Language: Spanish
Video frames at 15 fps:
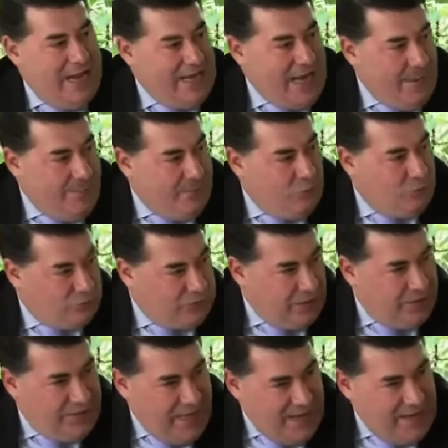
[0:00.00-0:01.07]
el cambio
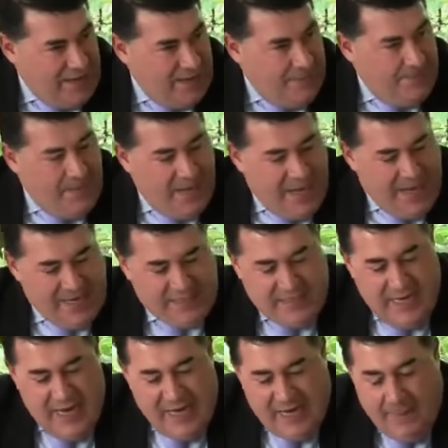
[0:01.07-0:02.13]
sustancial es
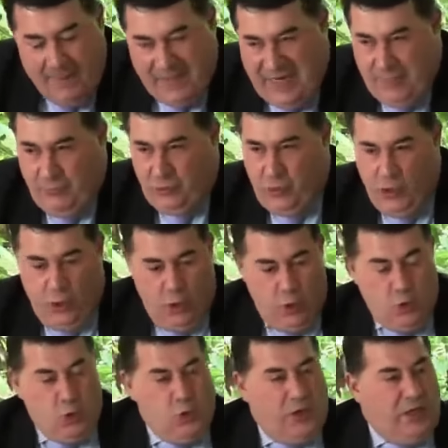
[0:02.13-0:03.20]
que pasamos
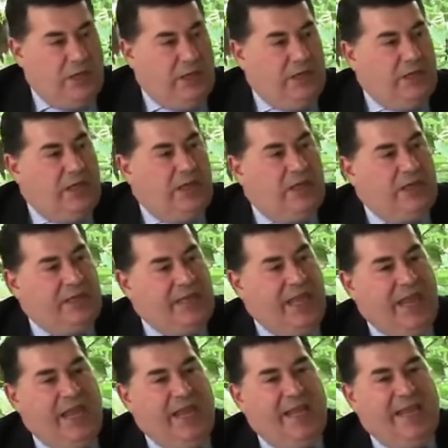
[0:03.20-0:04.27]

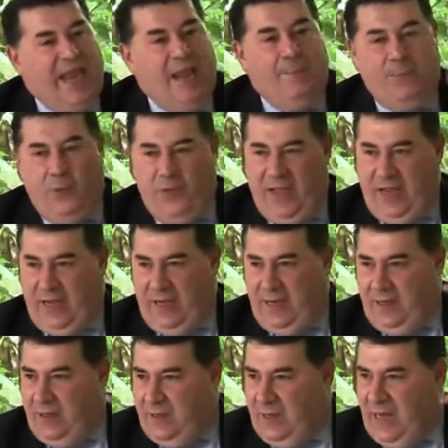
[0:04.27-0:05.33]
de que el
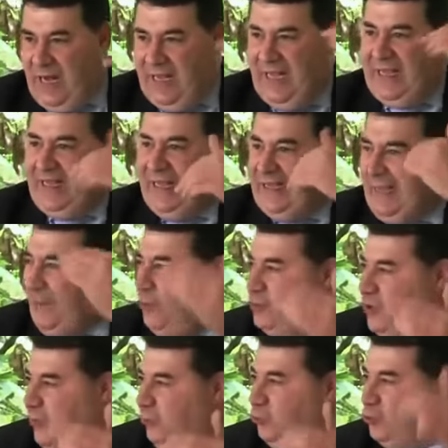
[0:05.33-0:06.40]
poder, el que quitaba los
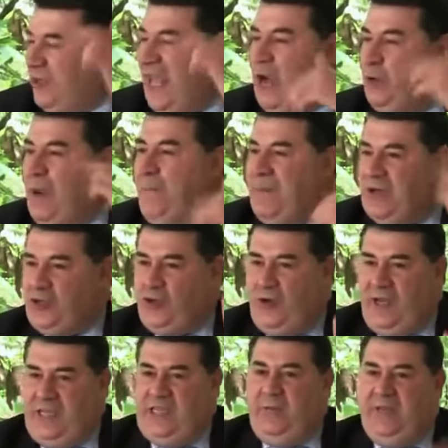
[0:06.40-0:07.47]
tributos, era una
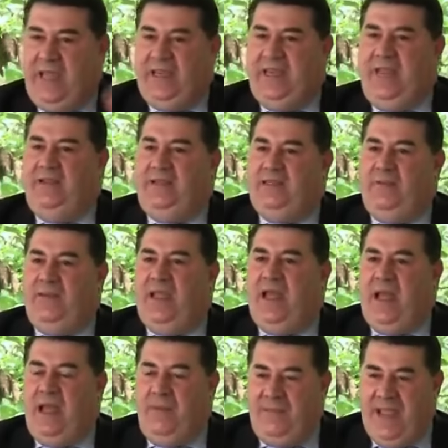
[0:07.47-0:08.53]
persona y se veía bien, se
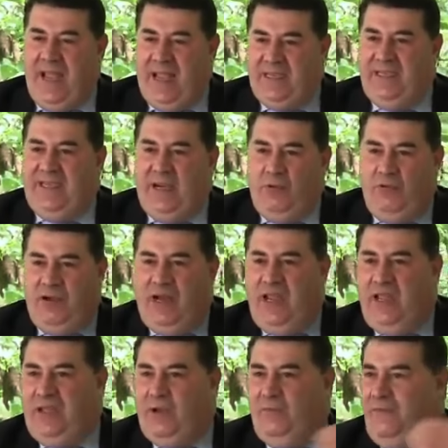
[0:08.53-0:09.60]
veía bien allí que era un
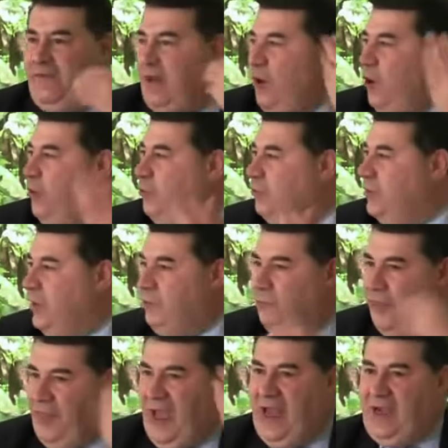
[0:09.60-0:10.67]
rey, que era un faraón, que era un
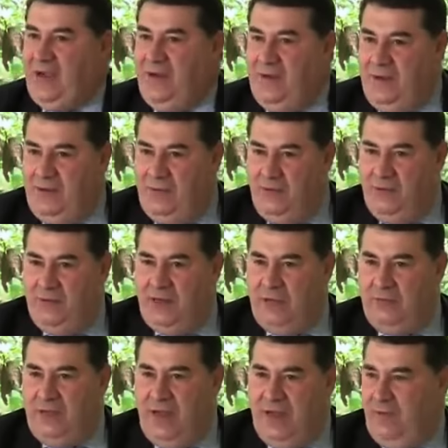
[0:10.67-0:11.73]
zar, que era
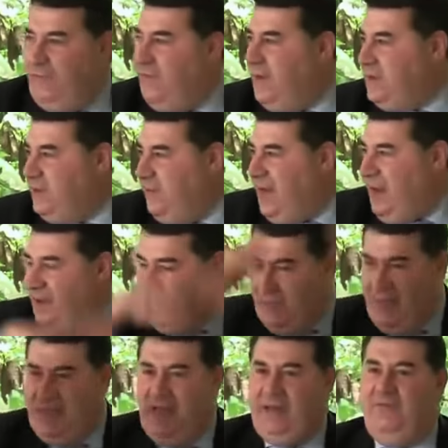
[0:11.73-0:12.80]
un califa, se miraba allí
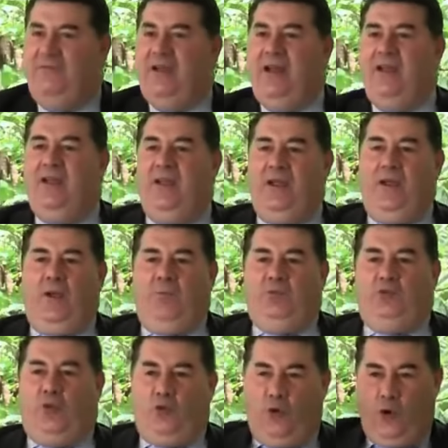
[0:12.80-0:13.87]
el califa
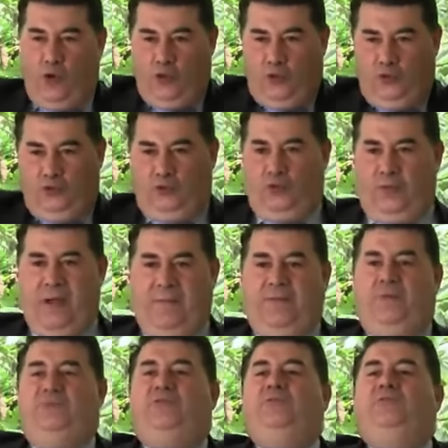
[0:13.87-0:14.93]
pues todo gordo, con su turbante,